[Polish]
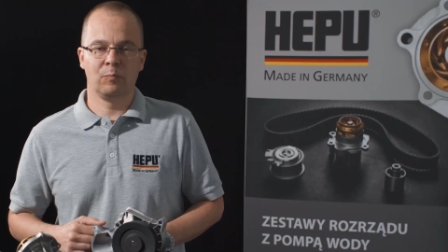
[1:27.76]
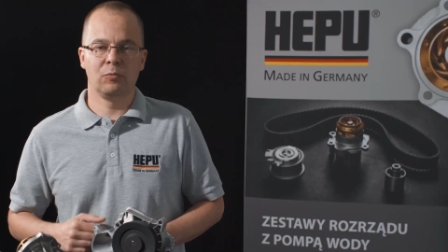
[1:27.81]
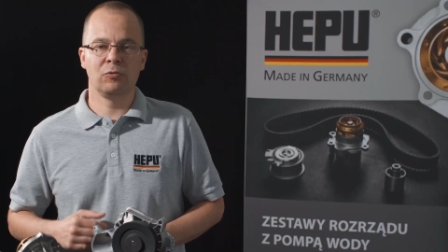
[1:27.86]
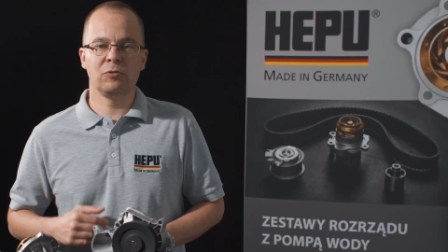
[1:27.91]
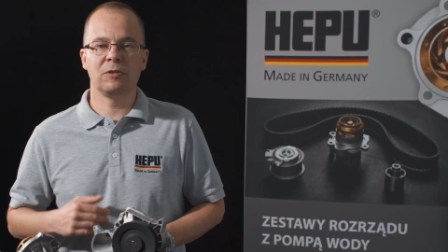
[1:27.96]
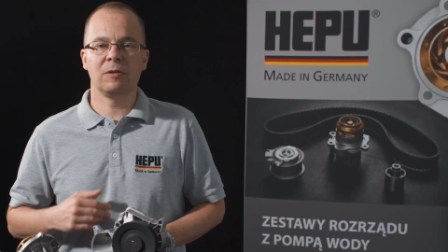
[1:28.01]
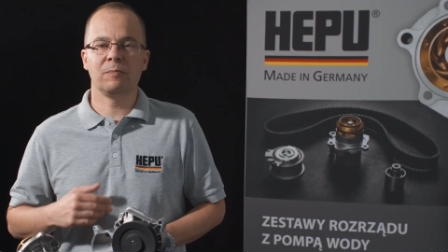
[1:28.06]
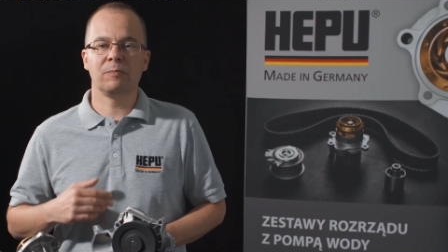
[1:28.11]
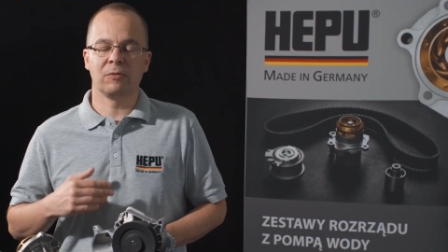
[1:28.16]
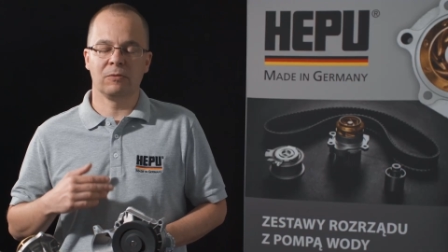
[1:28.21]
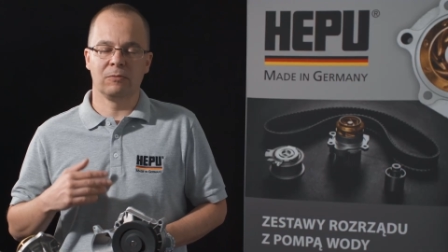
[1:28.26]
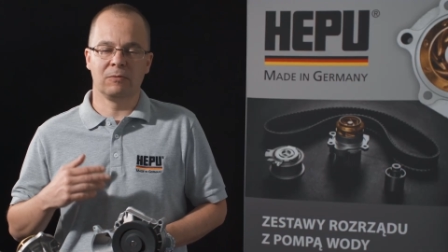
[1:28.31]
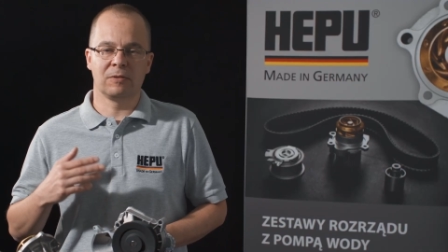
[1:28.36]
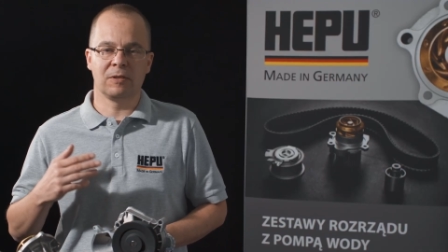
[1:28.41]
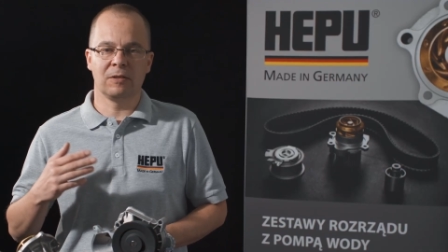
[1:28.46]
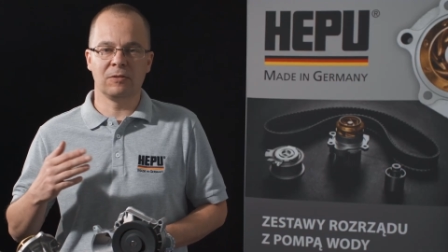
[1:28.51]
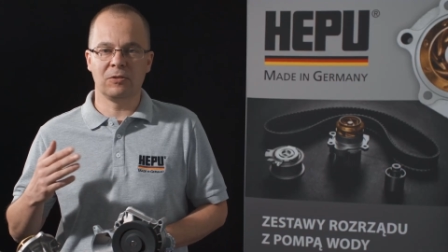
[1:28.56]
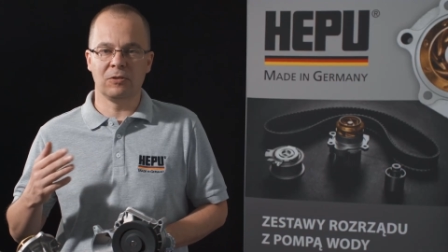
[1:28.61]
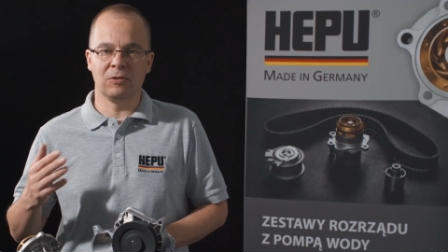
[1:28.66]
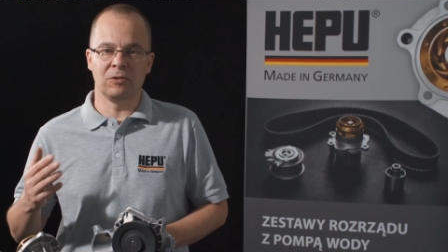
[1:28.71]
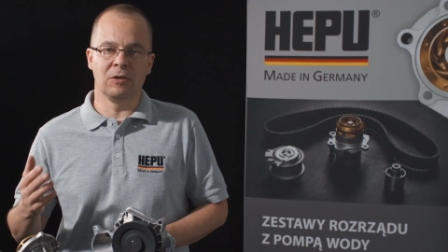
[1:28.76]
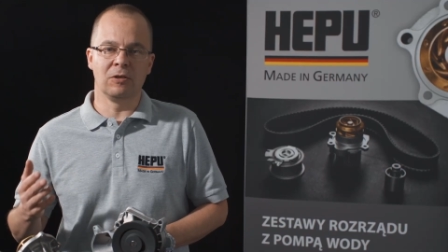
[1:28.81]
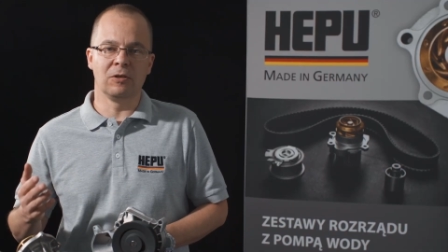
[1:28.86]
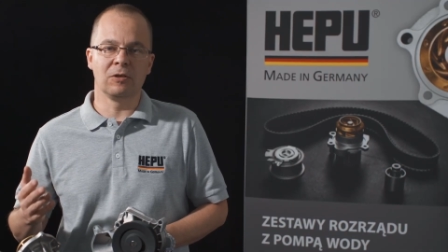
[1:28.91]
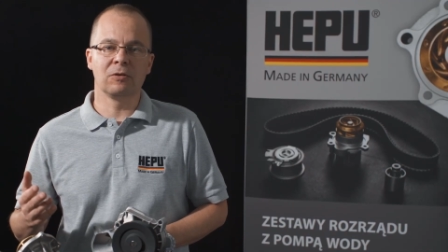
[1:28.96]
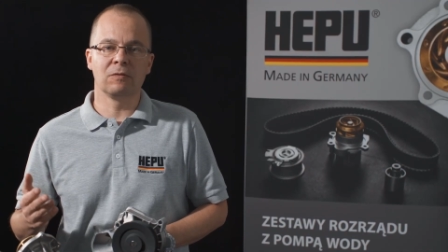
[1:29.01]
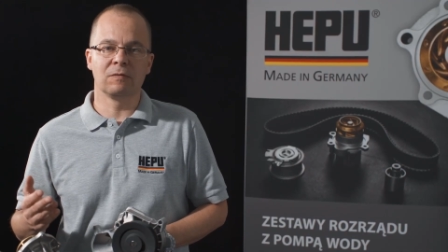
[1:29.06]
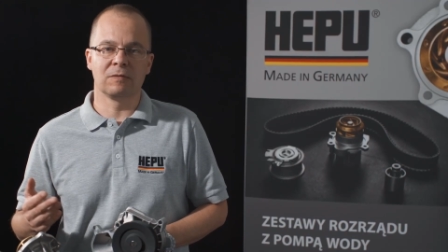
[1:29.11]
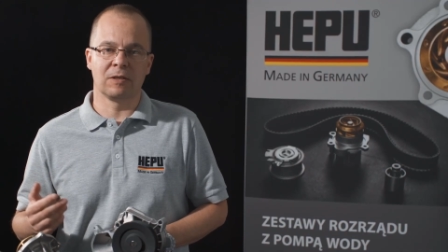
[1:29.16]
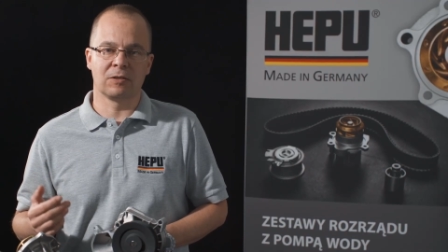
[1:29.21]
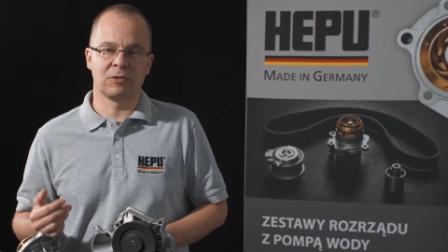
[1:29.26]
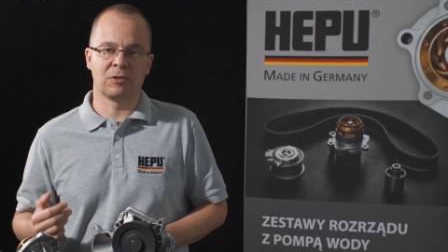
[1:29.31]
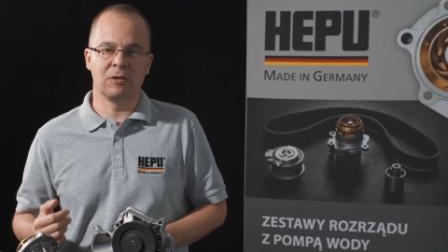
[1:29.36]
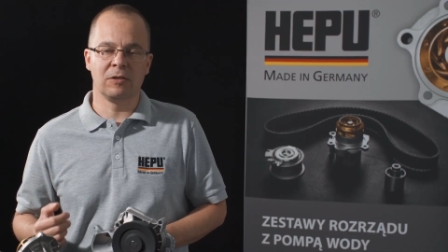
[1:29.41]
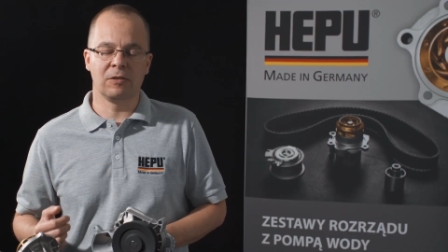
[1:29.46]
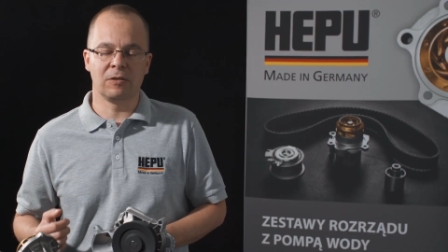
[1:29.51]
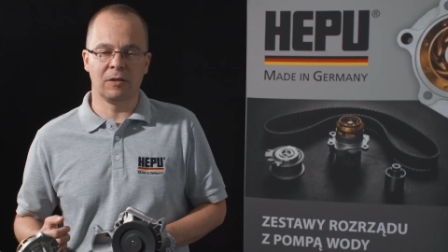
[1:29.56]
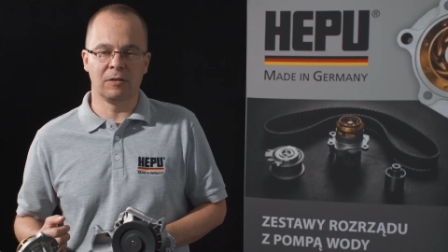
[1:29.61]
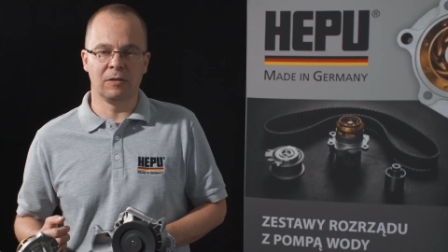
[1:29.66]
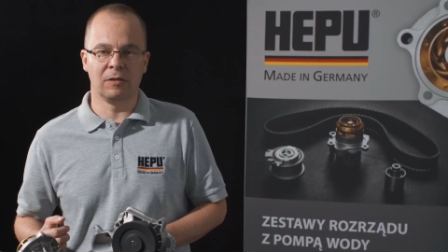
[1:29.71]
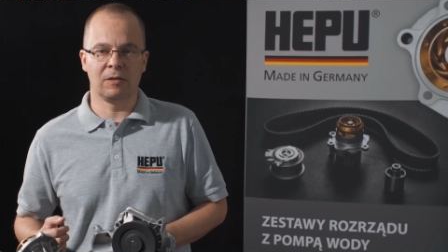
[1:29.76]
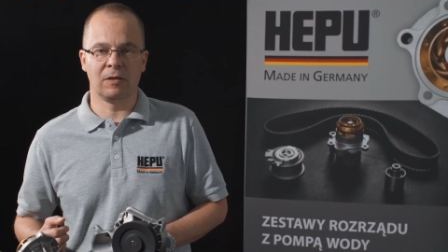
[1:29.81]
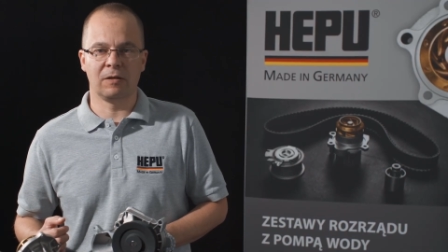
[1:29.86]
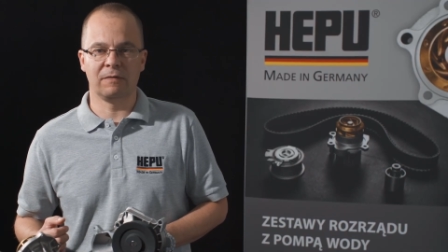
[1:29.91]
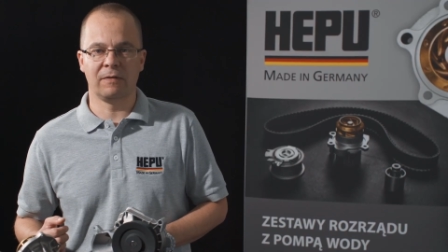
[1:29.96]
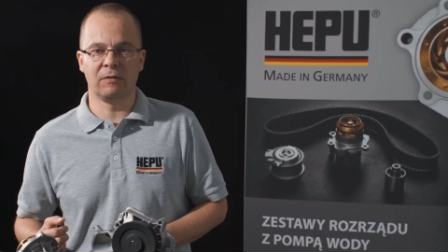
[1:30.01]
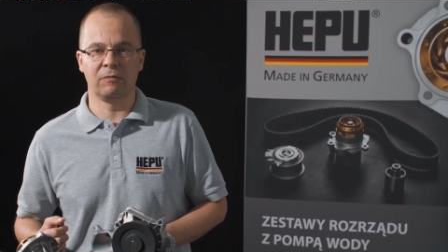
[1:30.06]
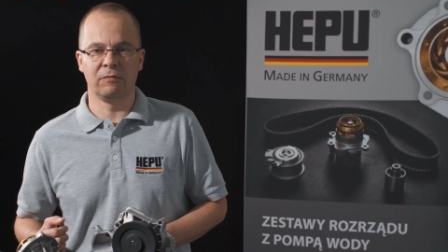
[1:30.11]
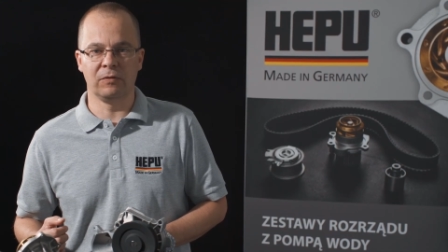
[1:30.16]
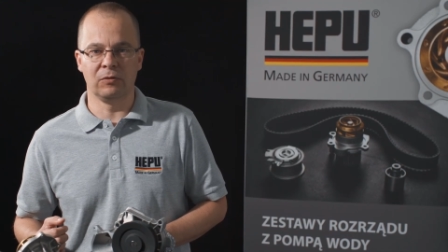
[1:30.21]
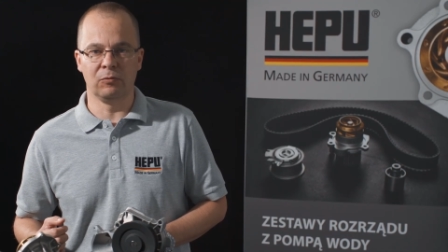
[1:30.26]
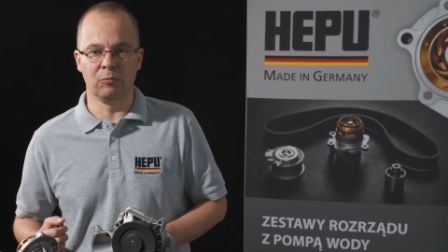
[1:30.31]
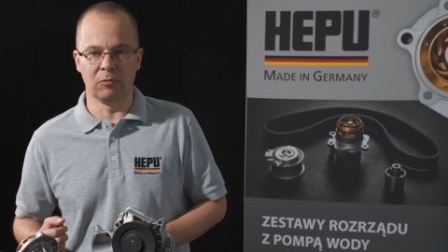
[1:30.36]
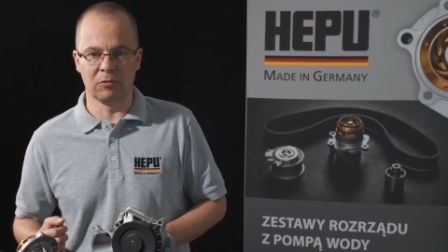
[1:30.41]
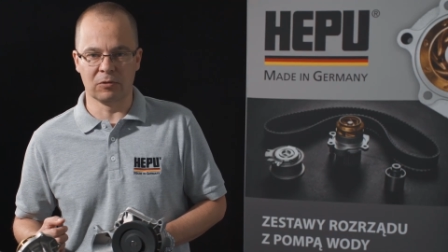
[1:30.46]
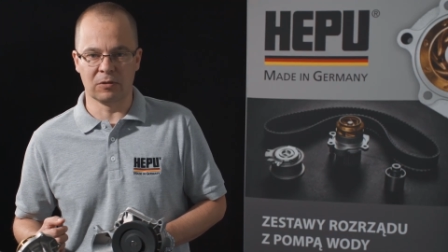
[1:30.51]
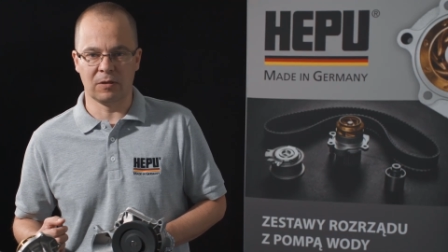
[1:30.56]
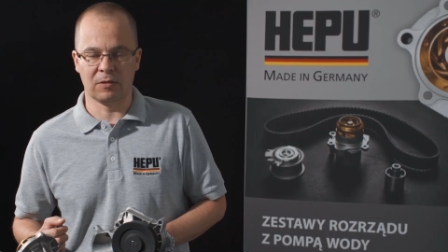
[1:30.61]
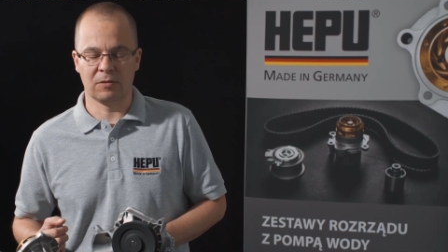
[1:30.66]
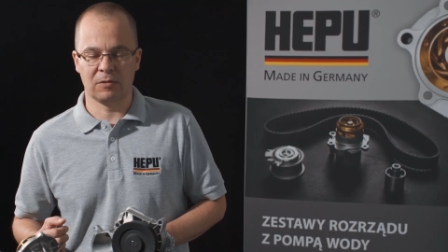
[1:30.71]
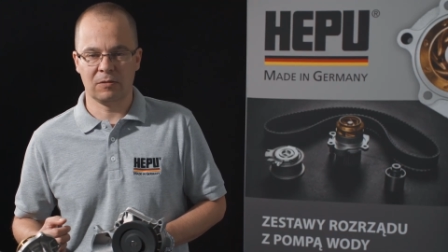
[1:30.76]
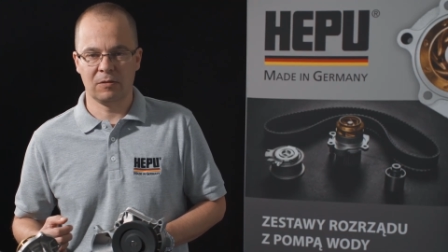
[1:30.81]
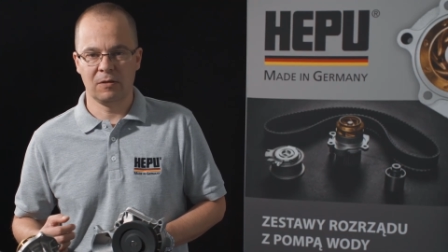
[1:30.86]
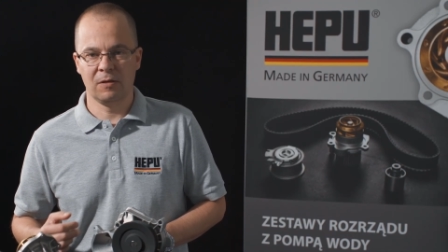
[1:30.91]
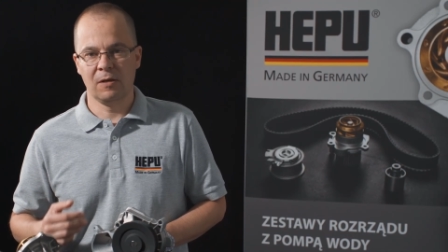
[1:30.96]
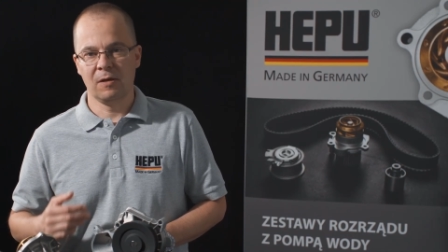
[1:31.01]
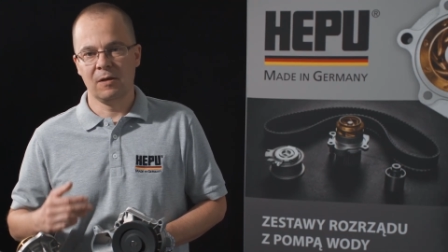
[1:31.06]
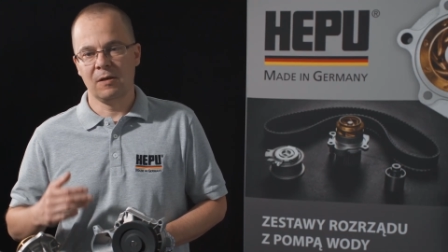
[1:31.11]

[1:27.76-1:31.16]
później producenci silników zaczęli ten interwał wydłużać.